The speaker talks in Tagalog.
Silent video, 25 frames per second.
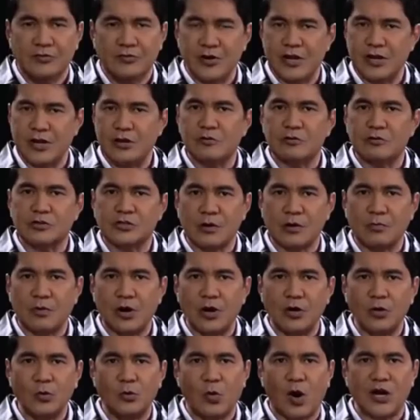
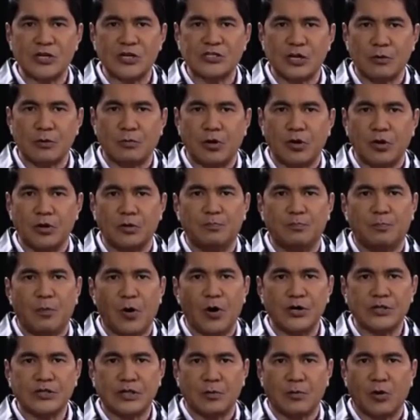reusable, washable,
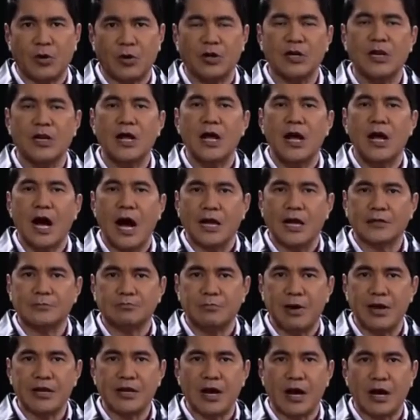portable at
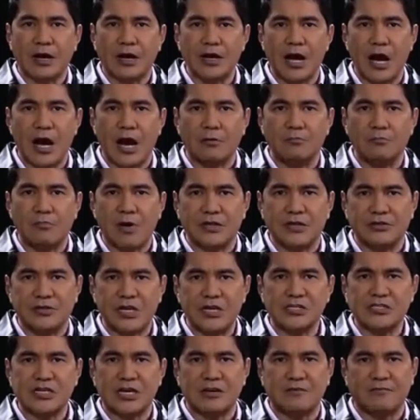may kakayahang
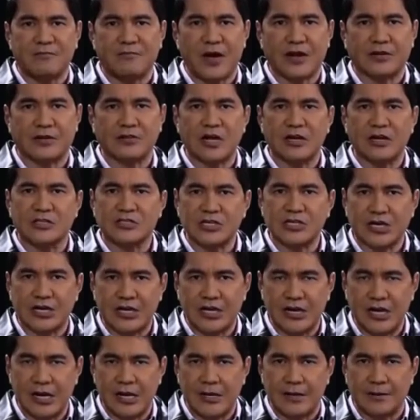mag-disinfect ng
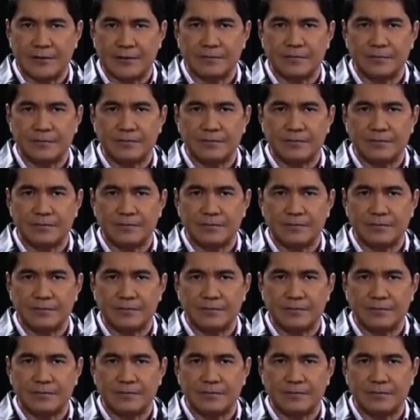sarili.